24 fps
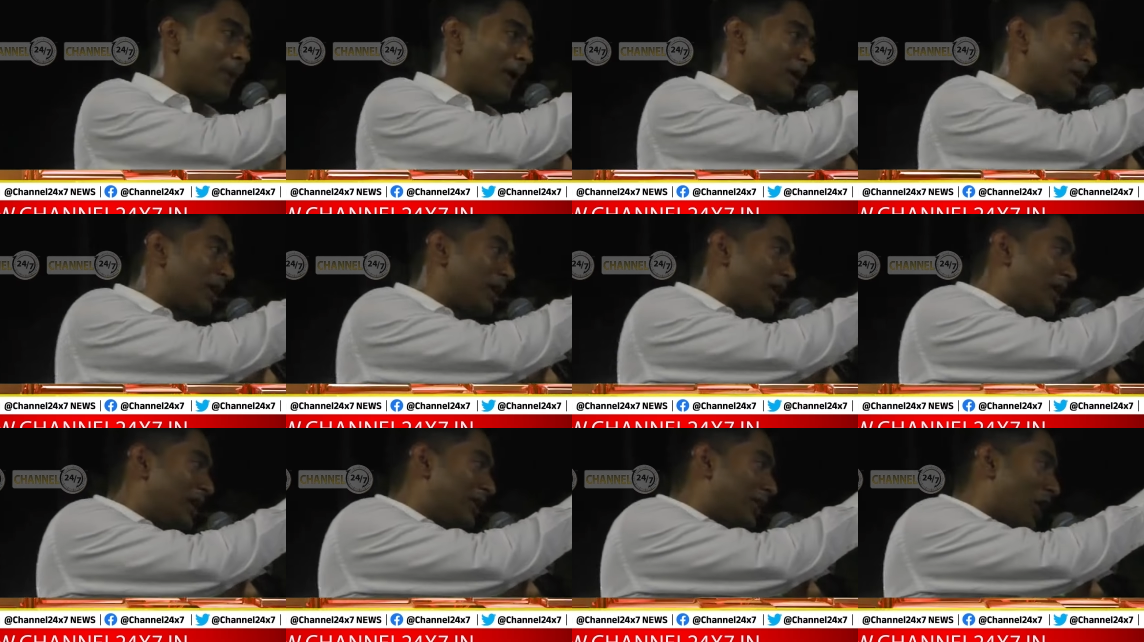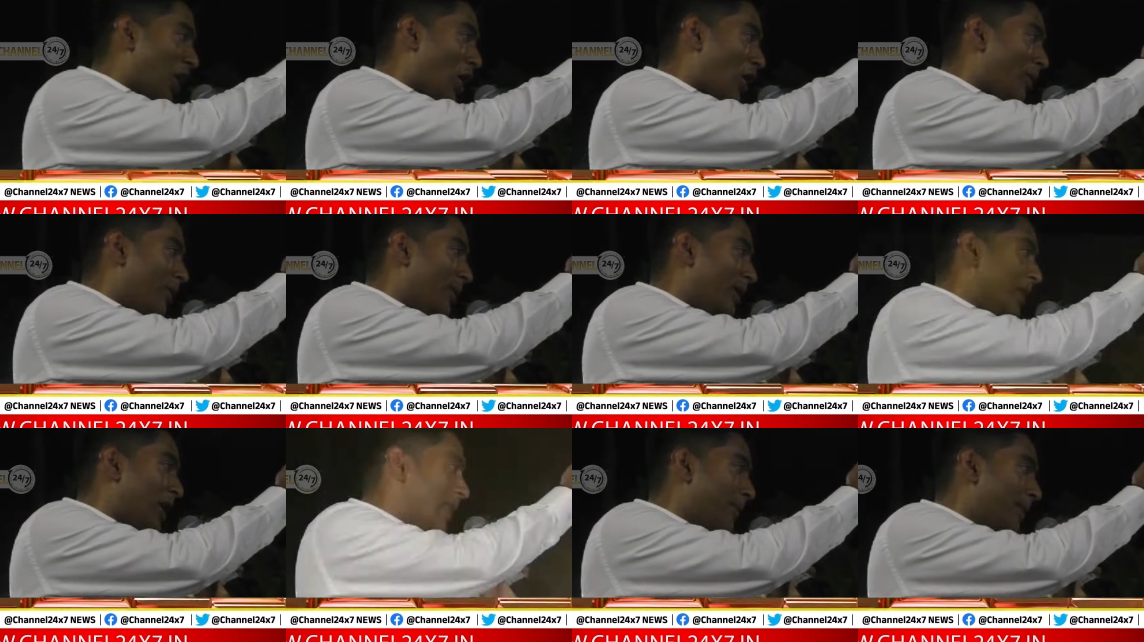আপনাদের নিতে
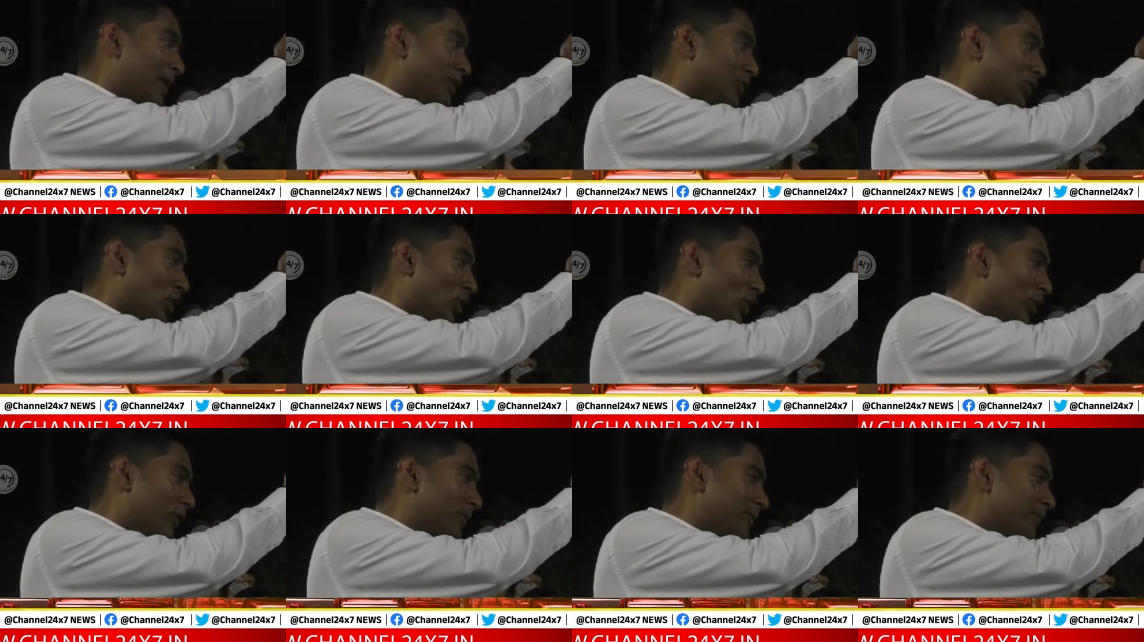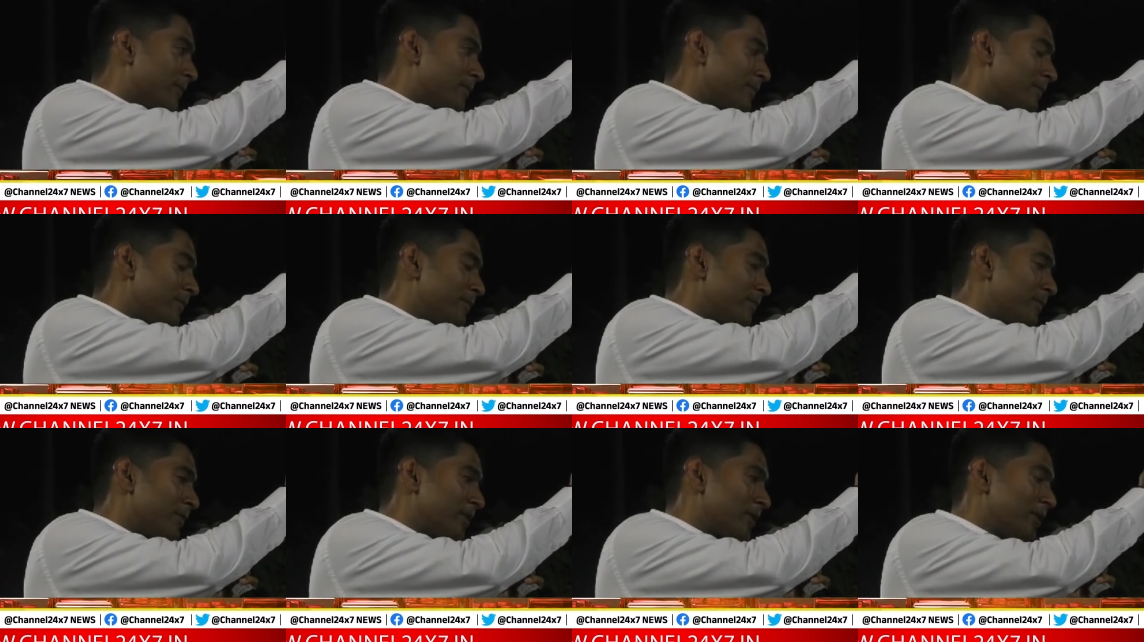হবে নেবেন তো
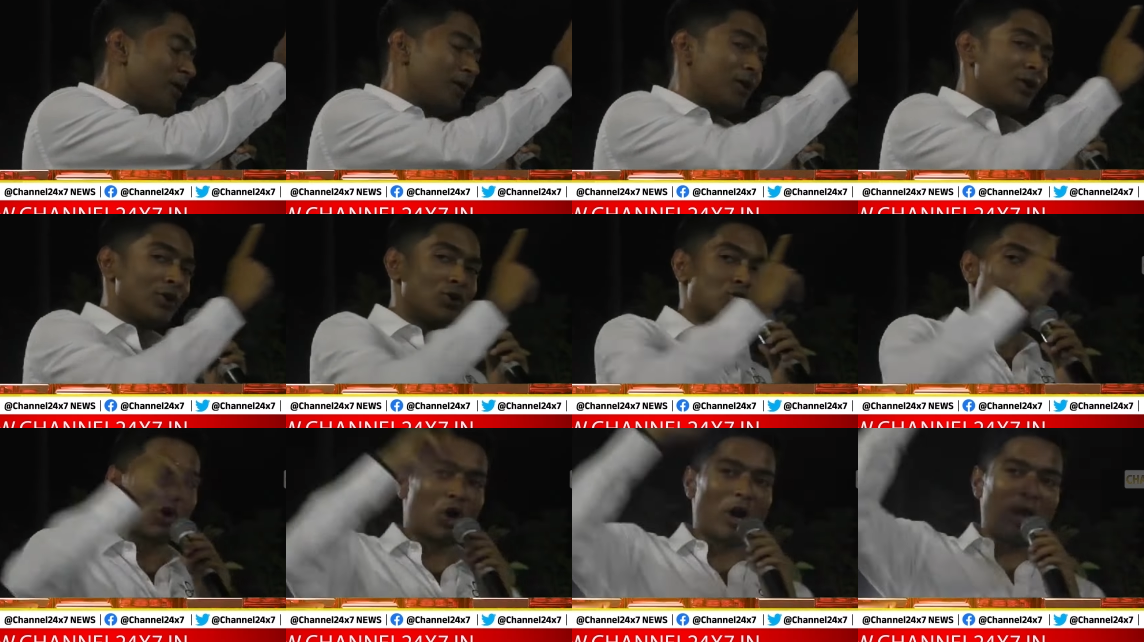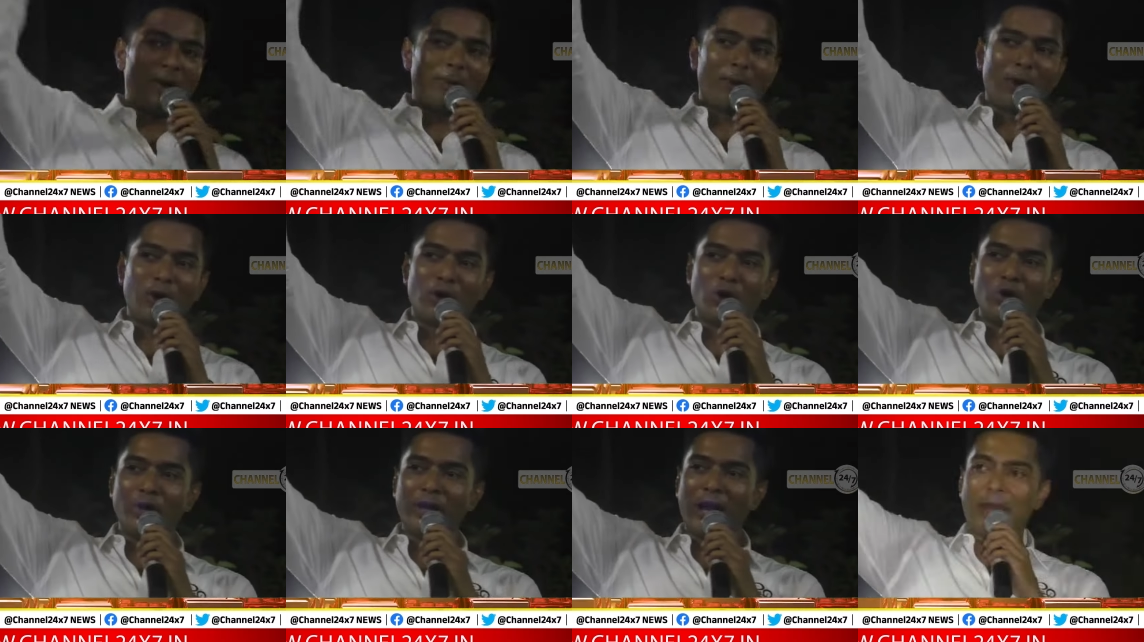জোরে
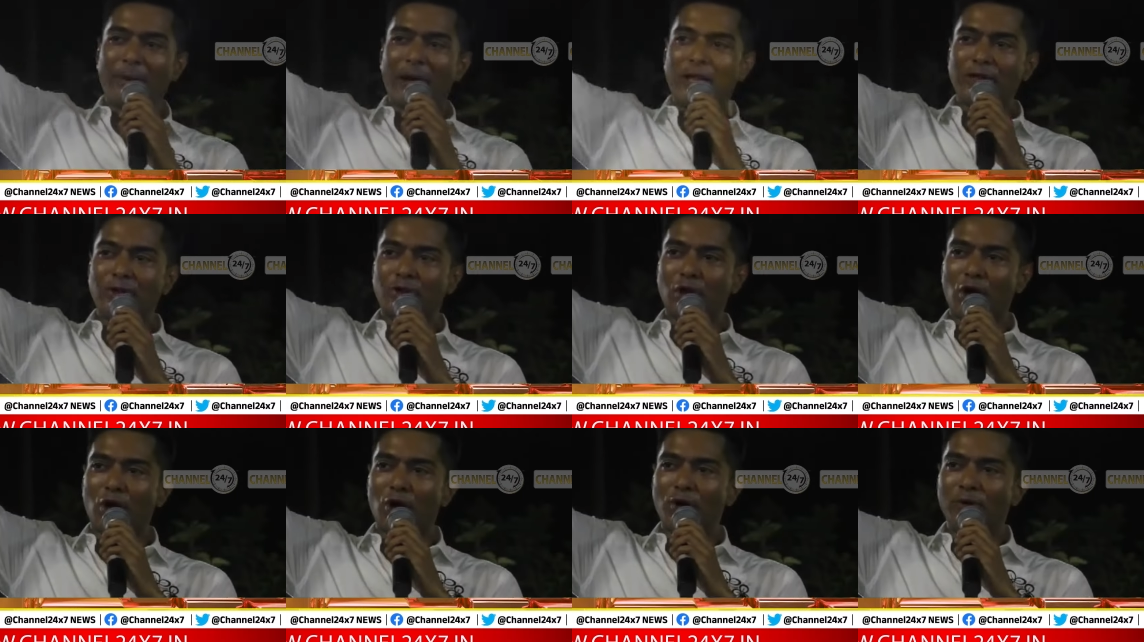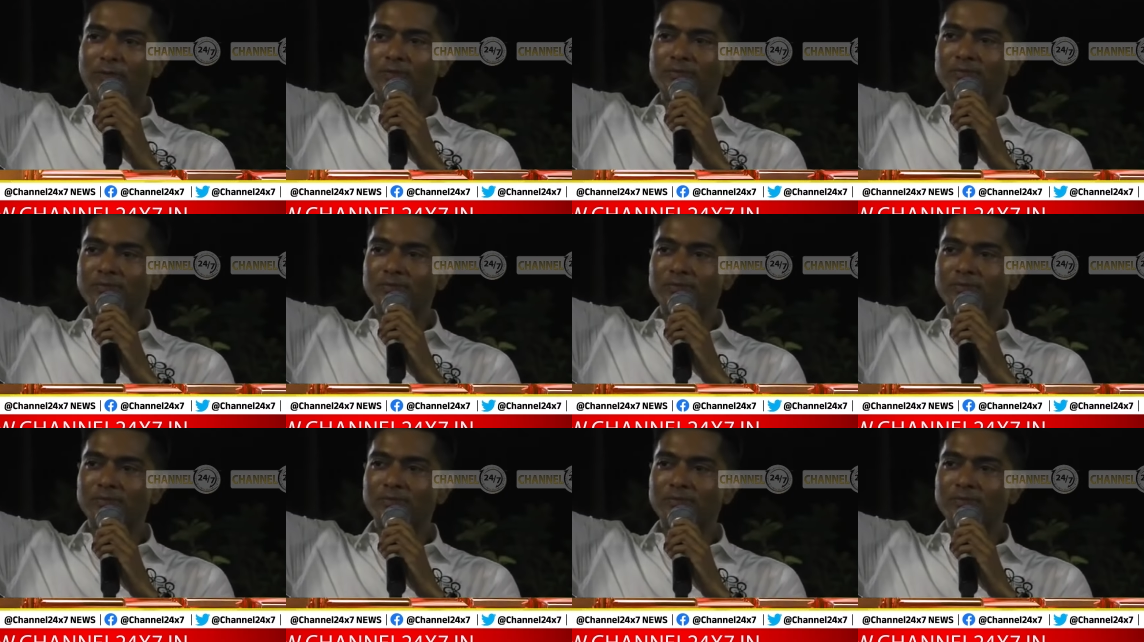বলুন নেবেন তো